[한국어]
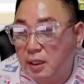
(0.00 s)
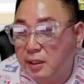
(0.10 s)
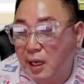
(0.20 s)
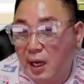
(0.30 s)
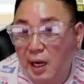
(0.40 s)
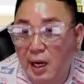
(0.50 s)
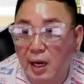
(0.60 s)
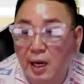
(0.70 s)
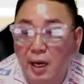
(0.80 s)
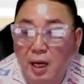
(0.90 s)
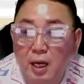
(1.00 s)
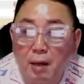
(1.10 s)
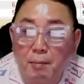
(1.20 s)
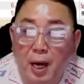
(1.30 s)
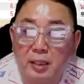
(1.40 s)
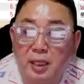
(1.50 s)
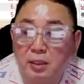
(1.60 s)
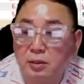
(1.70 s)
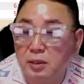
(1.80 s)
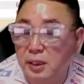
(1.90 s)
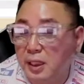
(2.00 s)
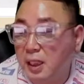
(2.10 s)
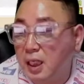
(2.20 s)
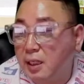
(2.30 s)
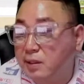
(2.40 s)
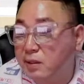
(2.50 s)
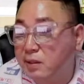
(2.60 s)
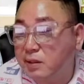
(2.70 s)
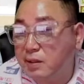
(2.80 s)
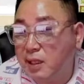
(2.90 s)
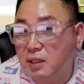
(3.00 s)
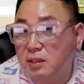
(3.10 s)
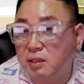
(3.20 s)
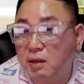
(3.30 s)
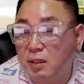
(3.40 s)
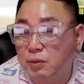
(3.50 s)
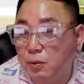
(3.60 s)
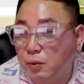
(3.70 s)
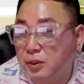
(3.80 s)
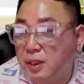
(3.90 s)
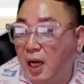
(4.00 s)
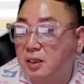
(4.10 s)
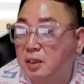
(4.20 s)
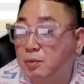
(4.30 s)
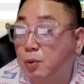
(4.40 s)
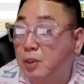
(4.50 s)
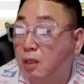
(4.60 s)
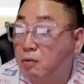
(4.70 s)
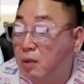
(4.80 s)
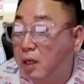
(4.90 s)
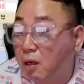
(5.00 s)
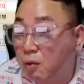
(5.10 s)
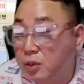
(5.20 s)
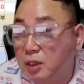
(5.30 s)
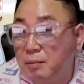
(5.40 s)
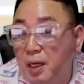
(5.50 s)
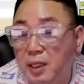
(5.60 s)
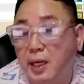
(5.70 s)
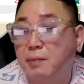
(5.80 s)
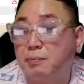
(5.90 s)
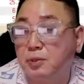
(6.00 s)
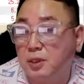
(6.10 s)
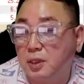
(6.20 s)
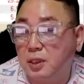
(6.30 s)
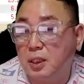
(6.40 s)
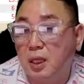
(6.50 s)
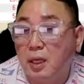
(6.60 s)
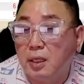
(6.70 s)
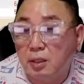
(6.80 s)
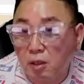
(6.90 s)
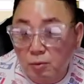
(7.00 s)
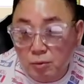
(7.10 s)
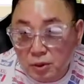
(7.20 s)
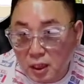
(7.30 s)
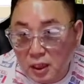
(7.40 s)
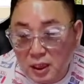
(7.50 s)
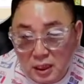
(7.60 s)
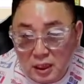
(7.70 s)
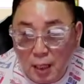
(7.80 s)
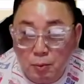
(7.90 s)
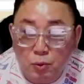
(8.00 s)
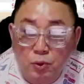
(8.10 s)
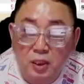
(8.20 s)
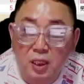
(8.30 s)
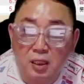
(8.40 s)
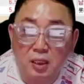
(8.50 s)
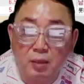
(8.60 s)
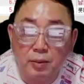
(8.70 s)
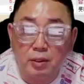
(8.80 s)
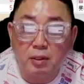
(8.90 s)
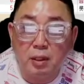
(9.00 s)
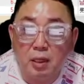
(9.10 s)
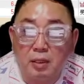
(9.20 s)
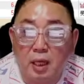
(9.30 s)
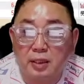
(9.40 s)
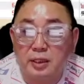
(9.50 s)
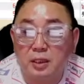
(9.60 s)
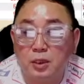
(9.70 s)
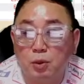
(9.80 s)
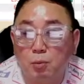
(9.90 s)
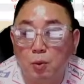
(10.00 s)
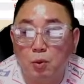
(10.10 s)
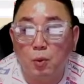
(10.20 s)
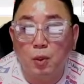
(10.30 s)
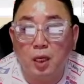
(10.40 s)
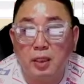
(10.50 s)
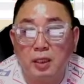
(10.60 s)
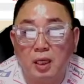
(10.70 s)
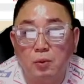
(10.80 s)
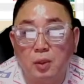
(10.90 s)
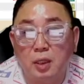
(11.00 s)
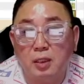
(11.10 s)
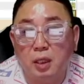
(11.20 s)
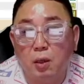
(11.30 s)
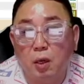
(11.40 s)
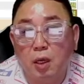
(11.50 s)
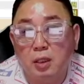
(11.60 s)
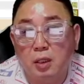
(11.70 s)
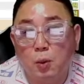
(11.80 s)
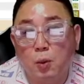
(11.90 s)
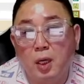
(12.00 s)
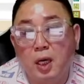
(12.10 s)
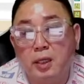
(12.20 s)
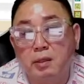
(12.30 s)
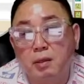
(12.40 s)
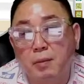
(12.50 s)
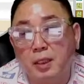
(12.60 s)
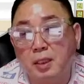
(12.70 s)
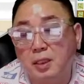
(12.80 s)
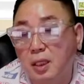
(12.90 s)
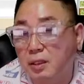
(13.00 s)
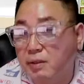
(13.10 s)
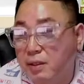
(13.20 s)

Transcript: 아 바닥이라는 데를 들어가도 따지를 못하는 거라고 실망을 할 뿐이지 여러분들이 참고 기다린다면은 다시 이 종목은 올라간다 안 올라간다 이 올라가는 걸 만난다는 거예요